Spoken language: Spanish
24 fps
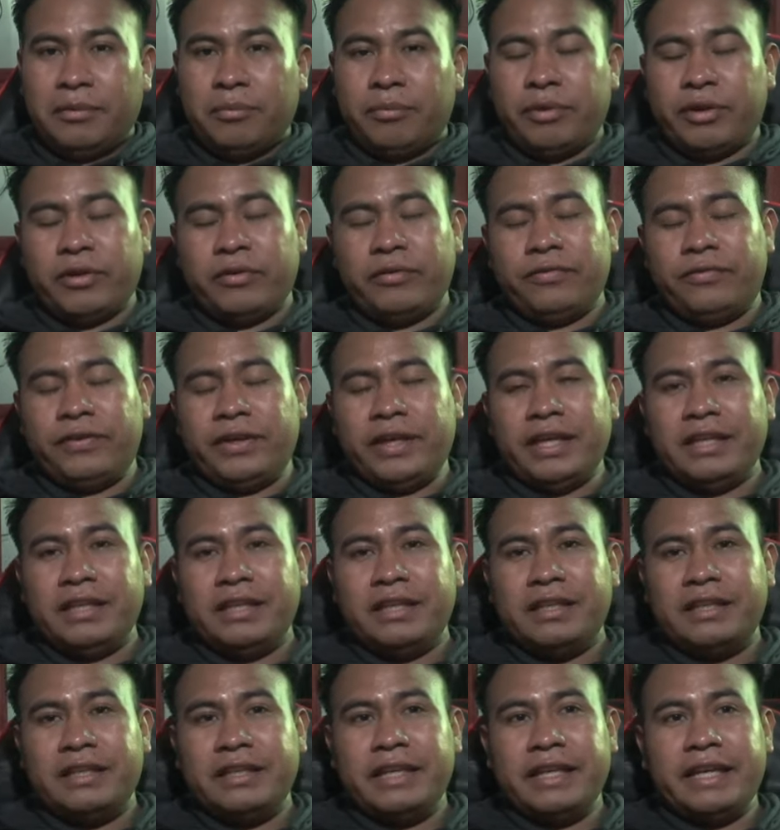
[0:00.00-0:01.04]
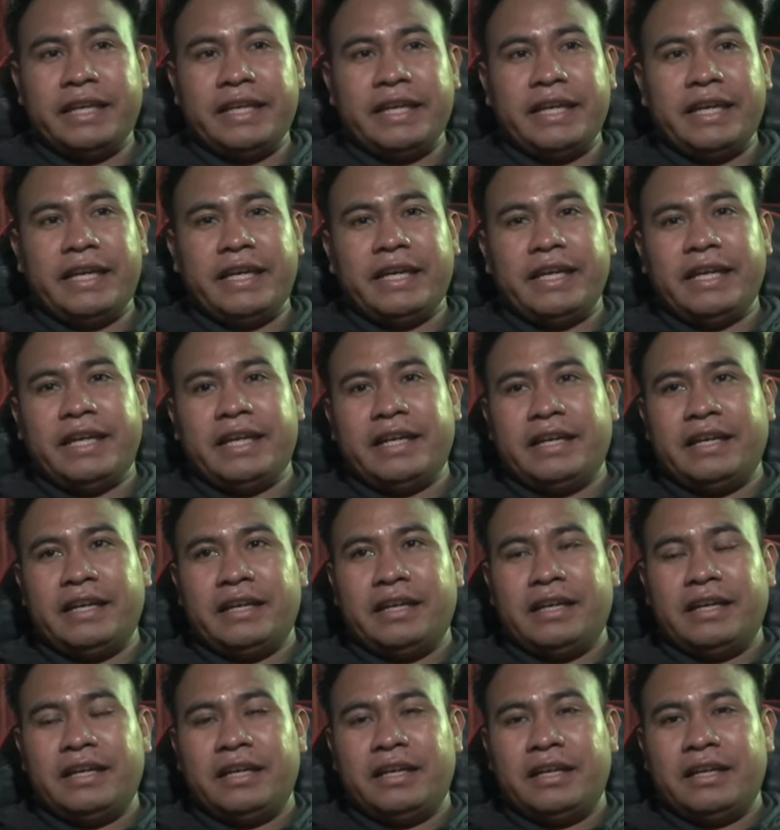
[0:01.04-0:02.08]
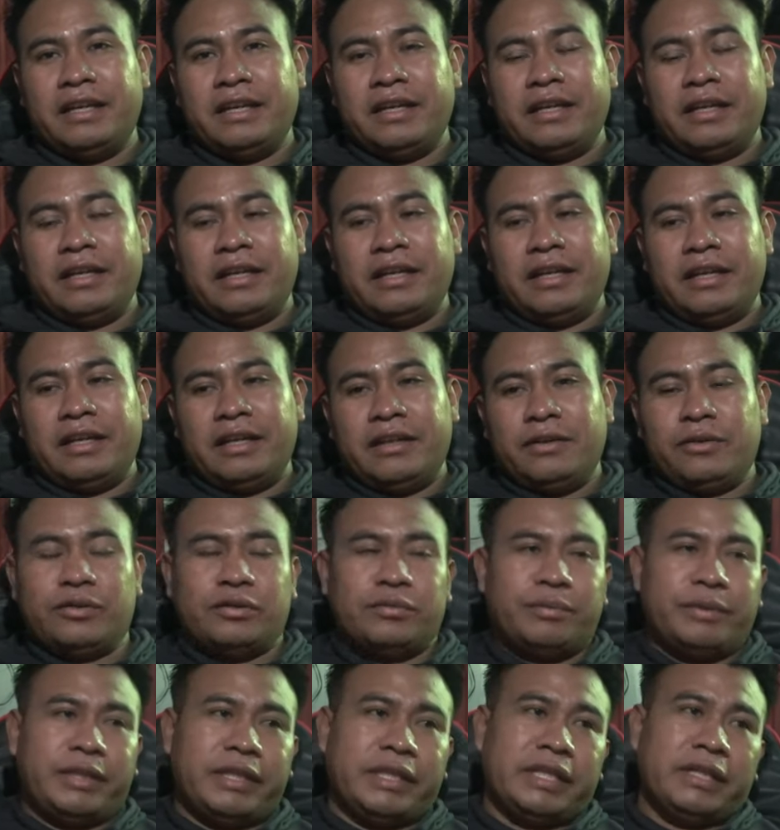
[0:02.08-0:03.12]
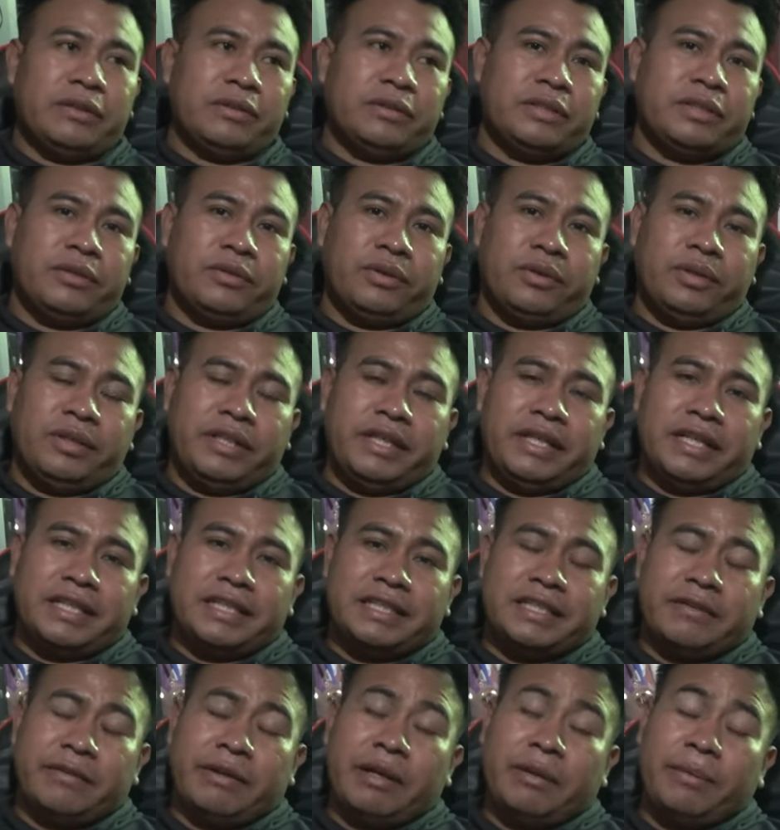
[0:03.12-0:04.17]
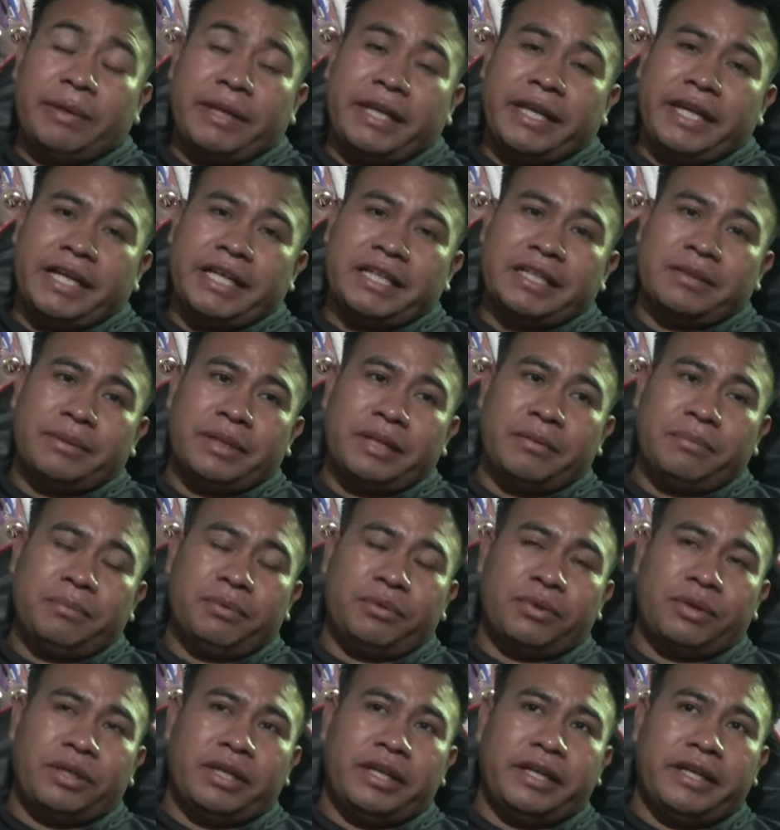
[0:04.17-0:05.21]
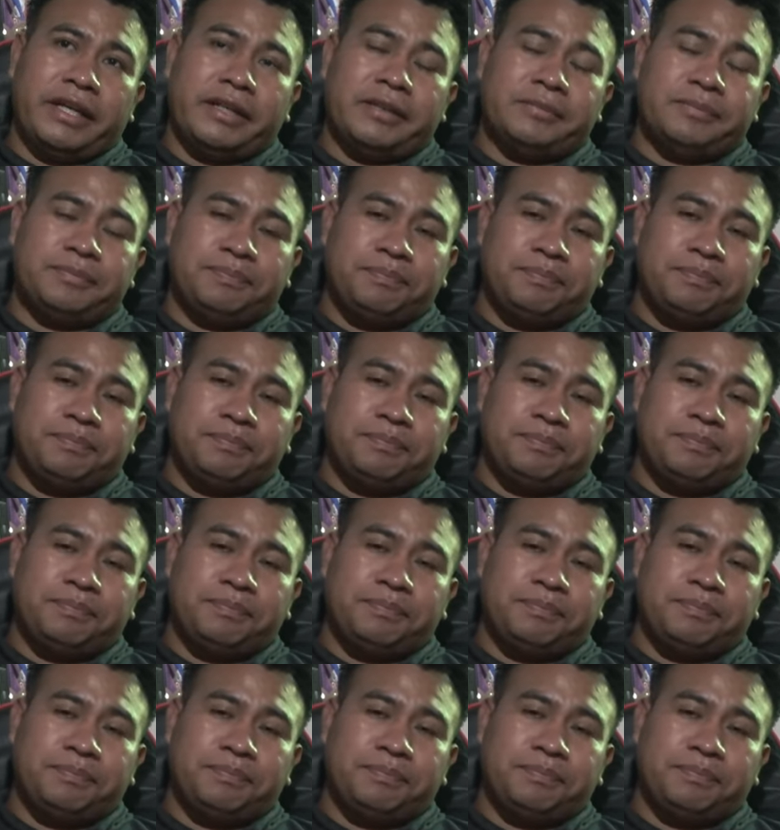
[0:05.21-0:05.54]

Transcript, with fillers: Pero en fin, de que los videos de hoy en día se va a variar, porque porque...